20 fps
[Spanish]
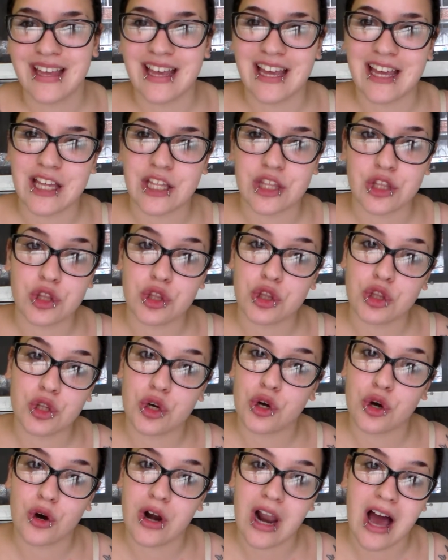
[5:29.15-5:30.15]
que
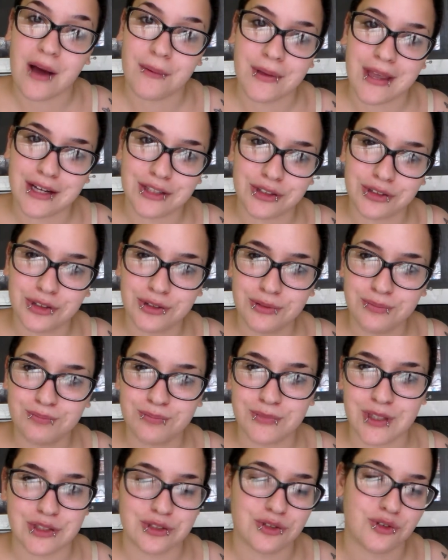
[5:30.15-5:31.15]
no la ha abierto,
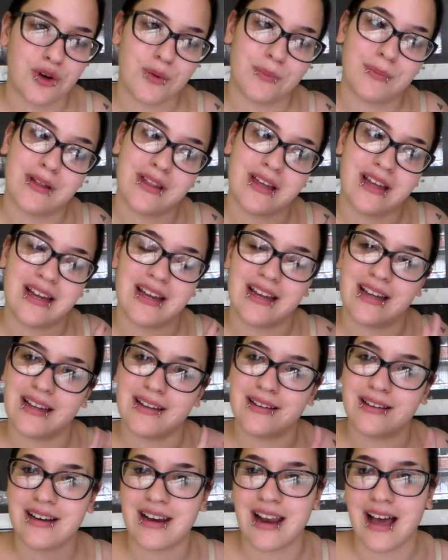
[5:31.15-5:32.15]
que eso es culpa de
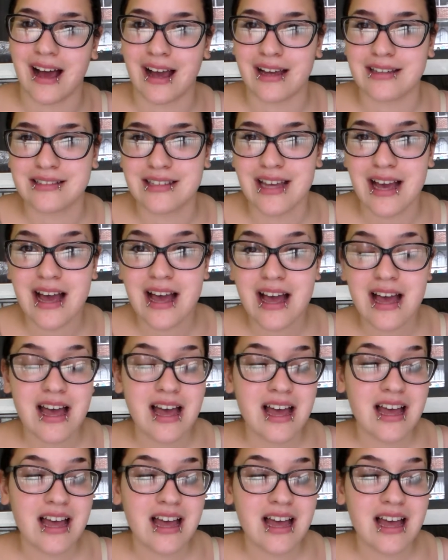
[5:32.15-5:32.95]
la agencia.